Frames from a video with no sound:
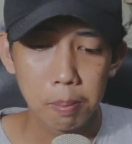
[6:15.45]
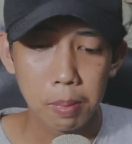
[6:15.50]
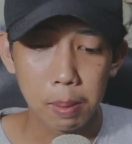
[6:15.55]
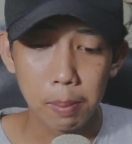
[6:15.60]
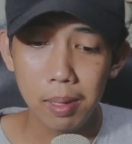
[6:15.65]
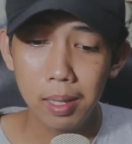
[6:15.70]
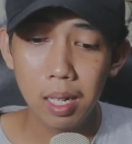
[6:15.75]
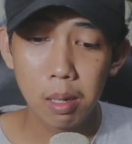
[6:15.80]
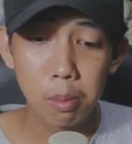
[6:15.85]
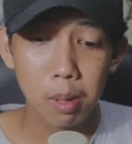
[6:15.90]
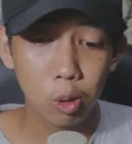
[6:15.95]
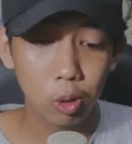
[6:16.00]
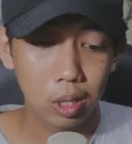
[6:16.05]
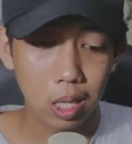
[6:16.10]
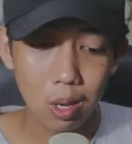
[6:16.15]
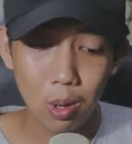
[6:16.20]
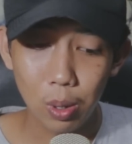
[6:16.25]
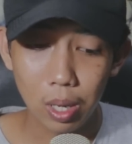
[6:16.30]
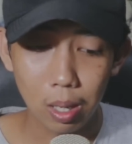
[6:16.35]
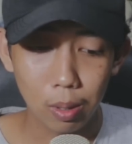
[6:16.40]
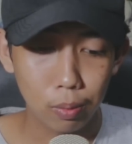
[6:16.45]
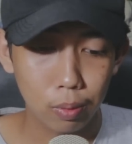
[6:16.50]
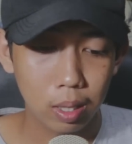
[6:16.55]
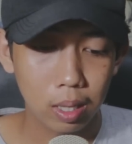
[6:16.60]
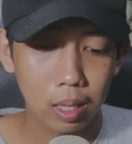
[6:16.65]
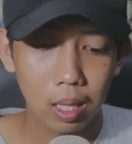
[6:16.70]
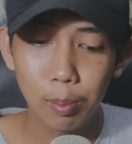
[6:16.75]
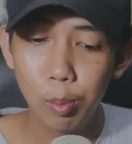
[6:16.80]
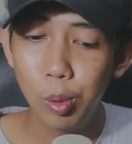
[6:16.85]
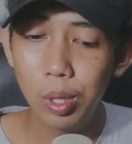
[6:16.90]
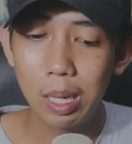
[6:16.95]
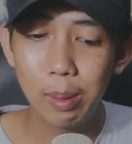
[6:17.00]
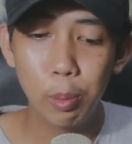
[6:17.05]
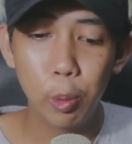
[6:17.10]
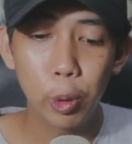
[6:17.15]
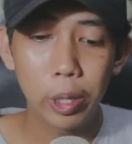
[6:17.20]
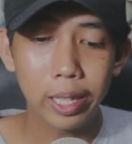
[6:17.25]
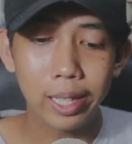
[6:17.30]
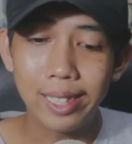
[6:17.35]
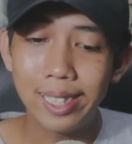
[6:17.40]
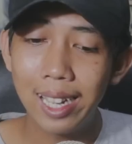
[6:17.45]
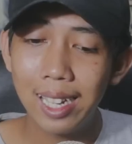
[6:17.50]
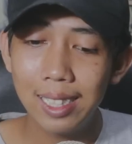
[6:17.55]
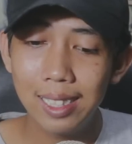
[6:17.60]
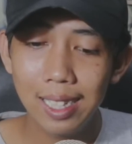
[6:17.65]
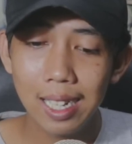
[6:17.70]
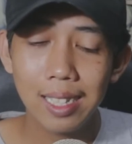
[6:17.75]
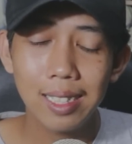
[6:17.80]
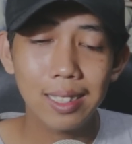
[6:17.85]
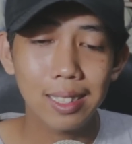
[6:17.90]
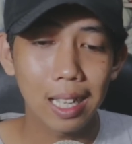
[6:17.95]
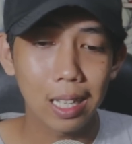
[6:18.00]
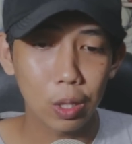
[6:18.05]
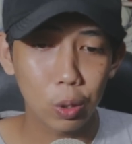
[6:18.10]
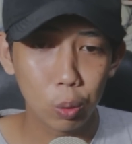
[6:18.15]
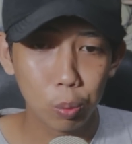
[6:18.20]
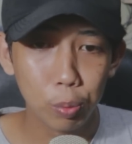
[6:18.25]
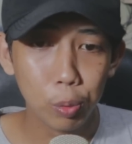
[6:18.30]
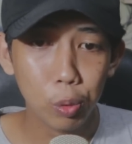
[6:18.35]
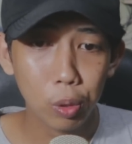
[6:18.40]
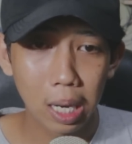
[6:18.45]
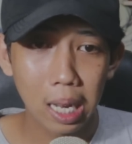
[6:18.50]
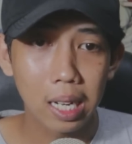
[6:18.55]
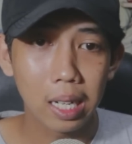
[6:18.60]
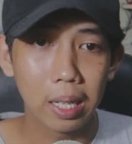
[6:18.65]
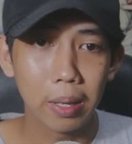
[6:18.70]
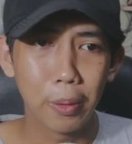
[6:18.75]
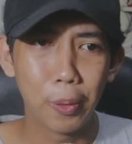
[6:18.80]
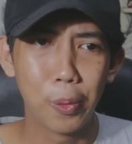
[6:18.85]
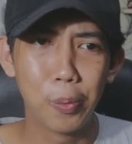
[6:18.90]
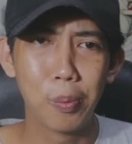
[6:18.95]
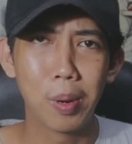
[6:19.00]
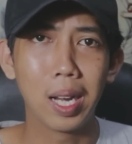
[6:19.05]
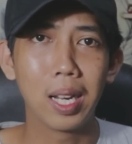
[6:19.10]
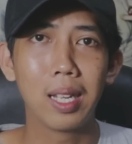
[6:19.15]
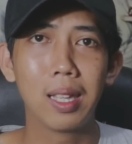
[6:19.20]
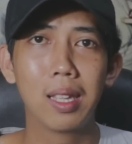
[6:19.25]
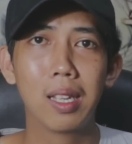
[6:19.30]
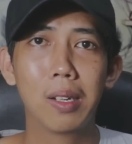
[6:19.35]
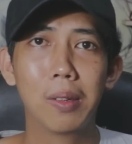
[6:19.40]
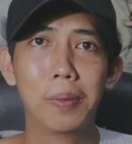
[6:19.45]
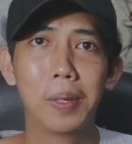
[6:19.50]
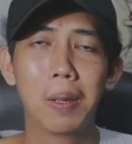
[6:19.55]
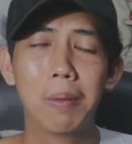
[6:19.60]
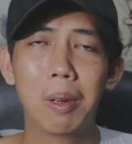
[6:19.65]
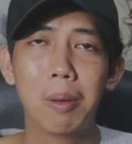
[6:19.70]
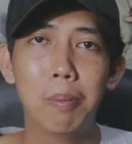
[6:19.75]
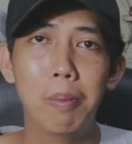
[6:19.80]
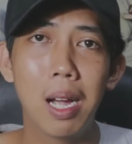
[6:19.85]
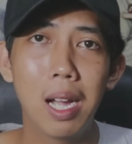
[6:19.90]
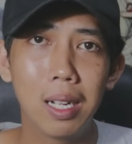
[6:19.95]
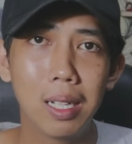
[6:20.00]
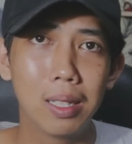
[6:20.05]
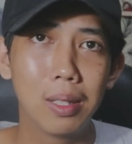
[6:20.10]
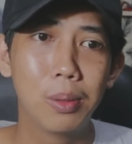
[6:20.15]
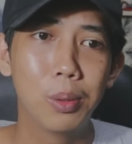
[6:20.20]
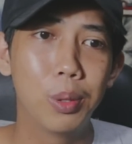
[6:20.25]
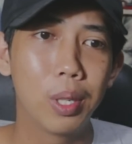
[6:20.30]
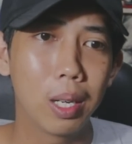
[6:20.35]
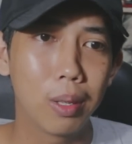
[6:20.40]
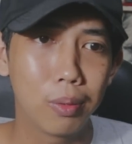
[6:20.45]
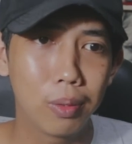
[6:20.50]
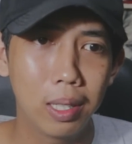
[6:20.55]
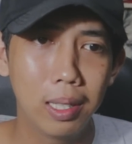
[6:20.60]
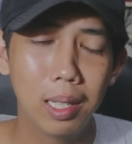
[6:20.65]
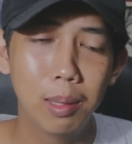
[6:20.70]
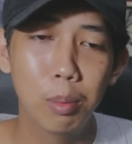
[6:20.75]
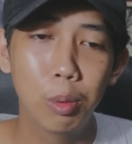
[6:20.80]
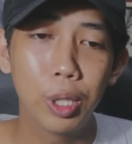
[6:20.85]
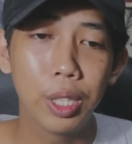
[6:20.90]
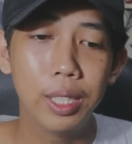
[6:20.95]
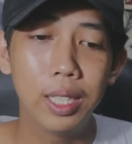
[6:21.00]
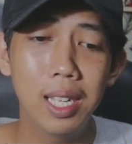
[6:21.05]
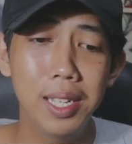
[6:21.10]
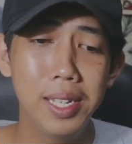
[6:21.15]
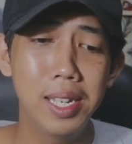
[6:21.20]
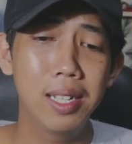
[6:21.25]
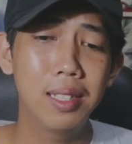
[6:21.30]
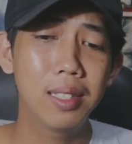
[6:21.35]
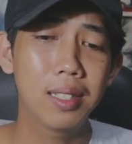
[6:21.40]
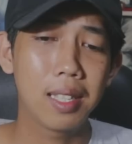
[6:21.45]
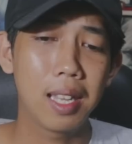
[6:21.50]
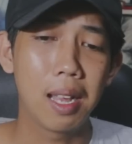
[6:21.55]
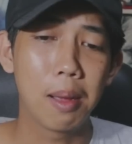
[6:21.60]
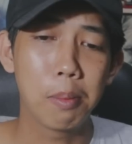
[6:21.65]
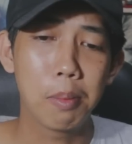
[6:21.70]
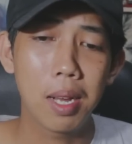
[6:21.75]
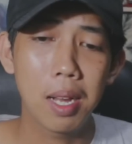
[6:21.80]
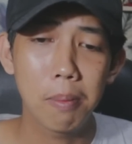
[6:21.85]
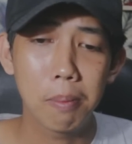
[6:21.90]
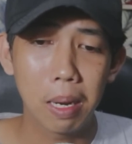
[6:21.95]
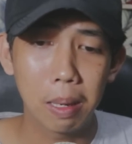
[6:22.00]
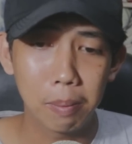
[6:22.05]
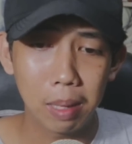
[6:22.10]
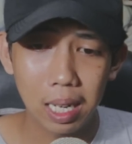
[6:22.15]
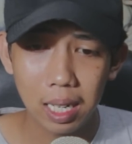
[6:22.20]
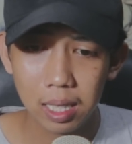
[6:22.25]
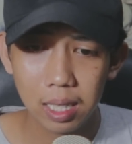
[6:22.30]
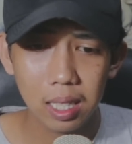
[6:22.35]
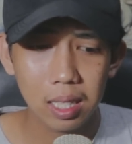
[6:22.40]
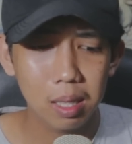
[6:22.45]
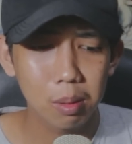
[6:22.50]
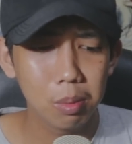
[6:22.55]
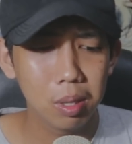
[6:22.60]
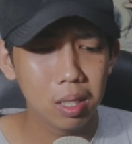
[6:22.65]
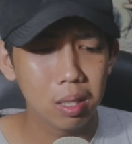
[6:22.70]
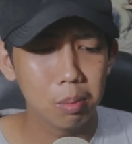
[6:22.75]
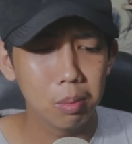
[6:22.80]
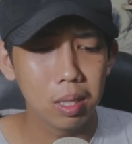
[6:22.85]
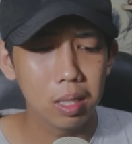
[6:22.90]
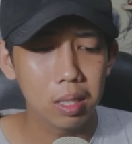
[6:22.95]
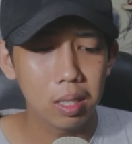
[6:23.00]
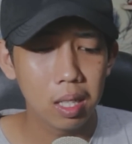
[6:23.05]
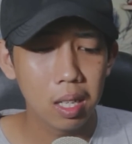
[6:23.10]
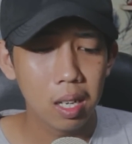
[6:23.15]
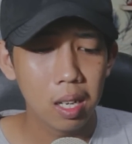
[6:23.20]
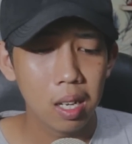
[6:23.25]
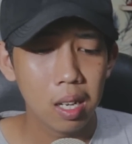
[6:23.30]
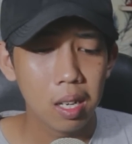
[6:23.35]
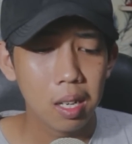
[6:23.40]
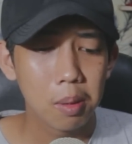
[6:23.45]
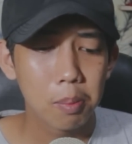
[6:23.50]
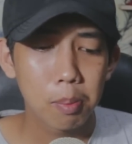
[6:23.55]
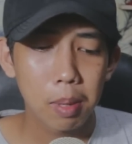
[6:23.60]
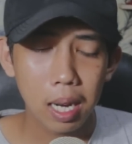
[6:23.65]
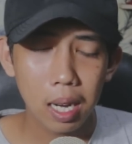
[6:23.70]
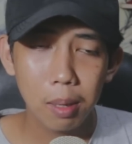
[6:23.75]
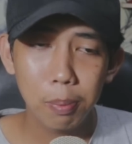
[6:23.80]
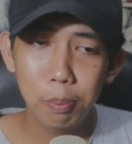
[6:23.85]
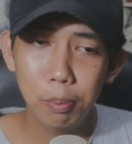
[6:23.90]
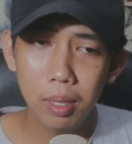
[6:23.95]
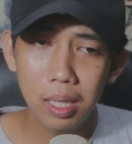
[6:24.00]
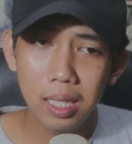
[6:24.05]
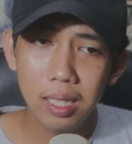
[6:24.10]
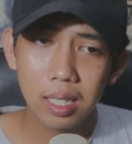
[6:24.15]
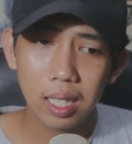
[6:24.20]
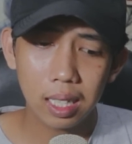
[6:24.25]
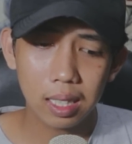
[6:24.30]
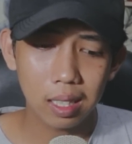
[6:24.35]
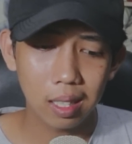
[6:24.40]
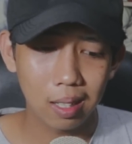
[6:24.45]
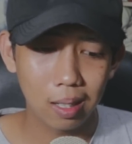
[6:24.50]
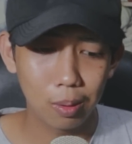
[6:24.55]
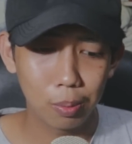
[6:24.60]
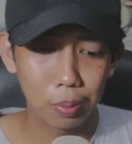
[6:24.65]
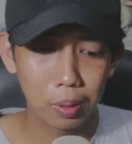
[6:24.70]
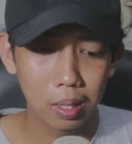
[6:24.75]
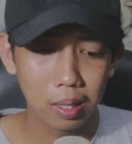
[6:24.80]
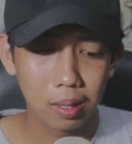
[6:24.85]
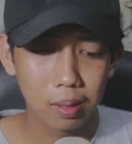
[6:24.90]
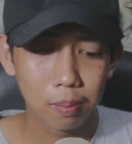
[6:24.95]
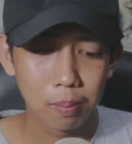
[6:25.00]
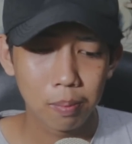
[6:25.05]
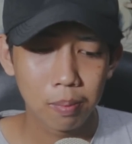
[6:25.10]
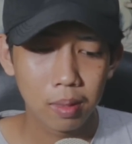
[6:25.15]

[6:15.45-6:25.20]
Mama nggak mau tahu Rafa, kamu nggak boleh jajan satu bulan. Oh my love, lama banget tuh Rafa nggak boleh jajan sama mamahnya temen-temen. Mah please kata Rafa.